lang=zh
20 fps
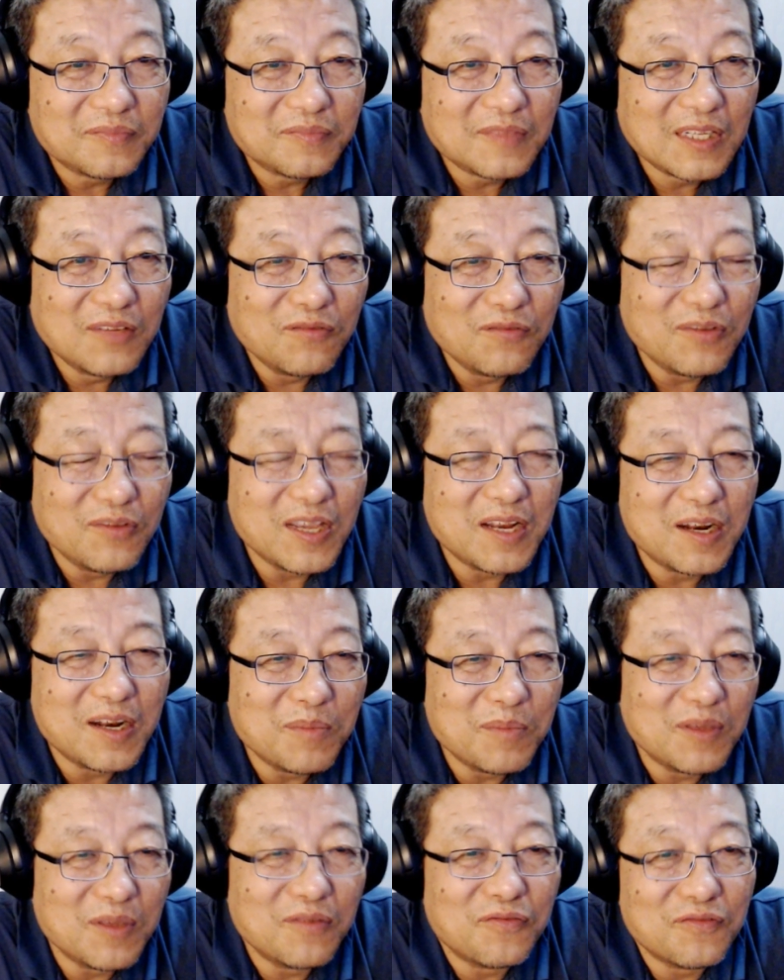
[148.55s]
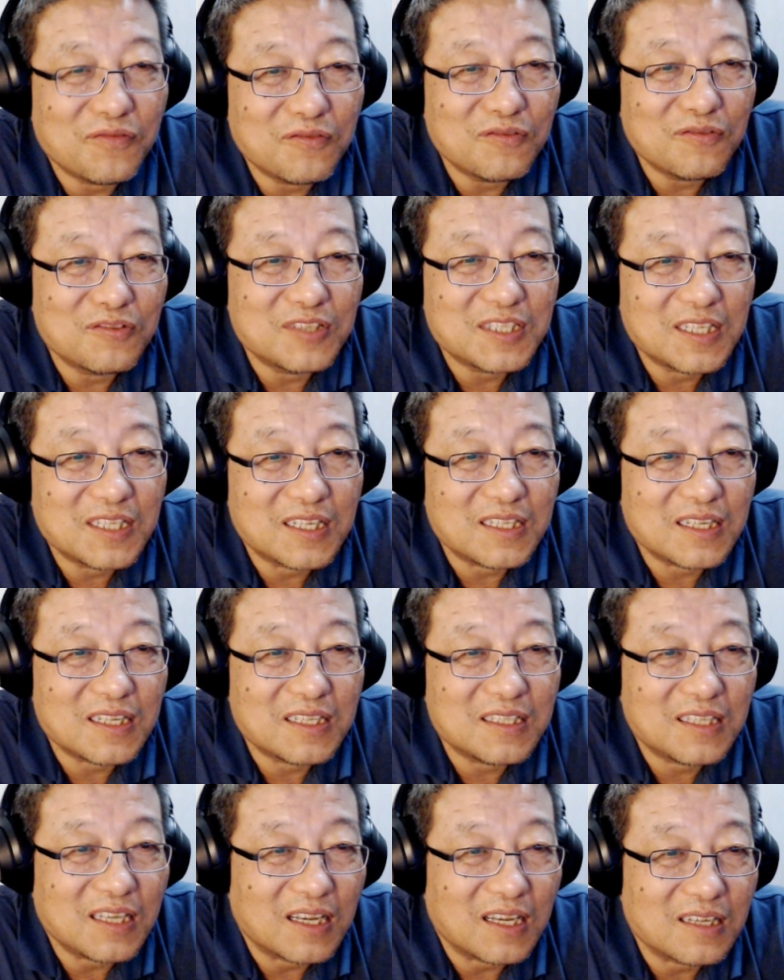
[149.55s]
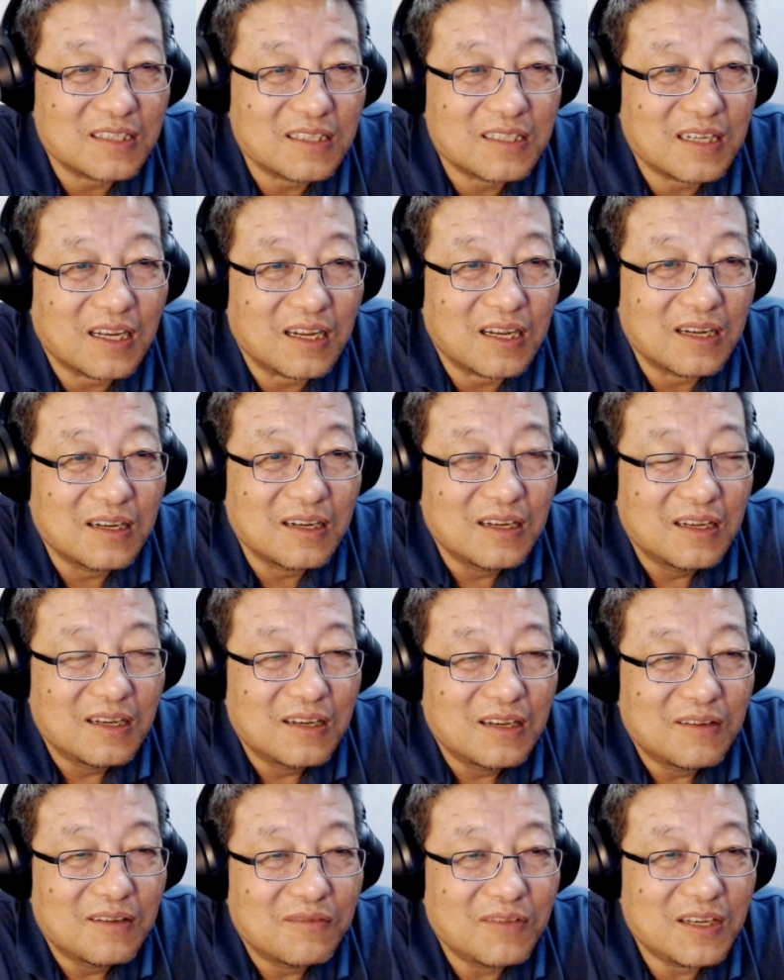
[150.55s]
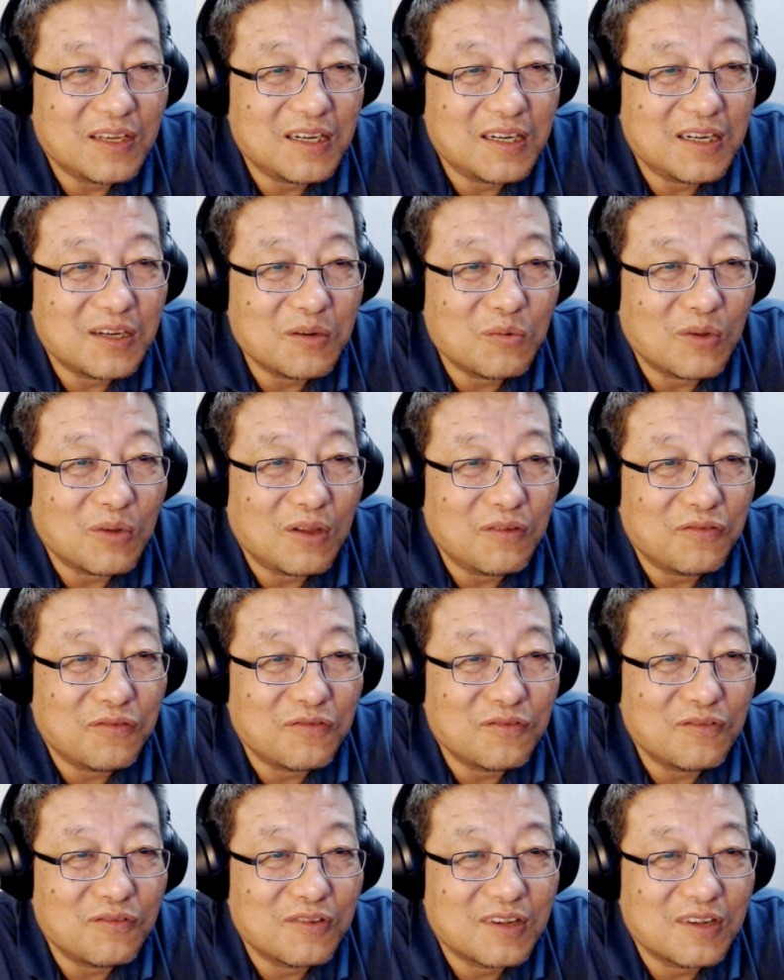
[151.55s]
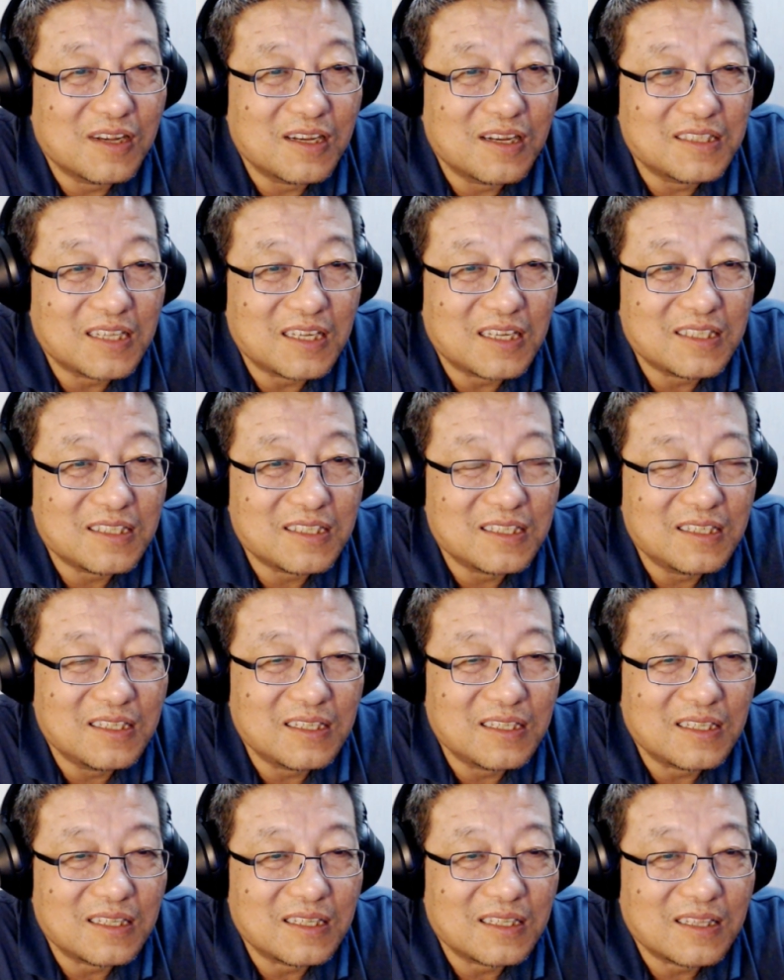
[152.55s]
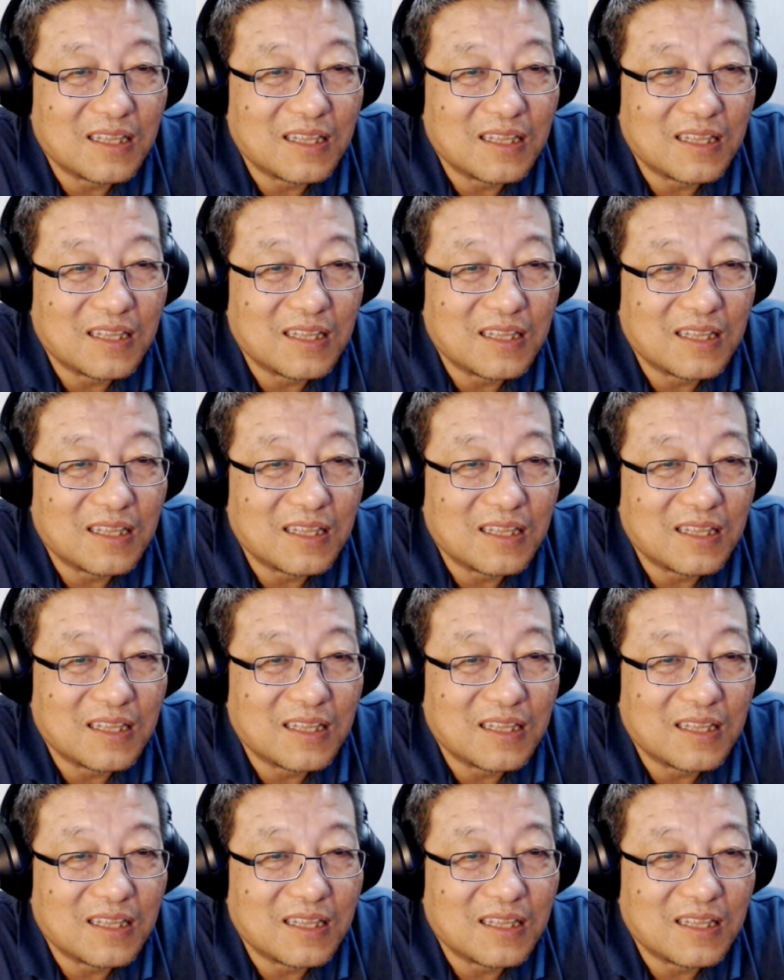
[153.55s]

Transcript: 为人民服务写在墙上，为人官服务刻在心里。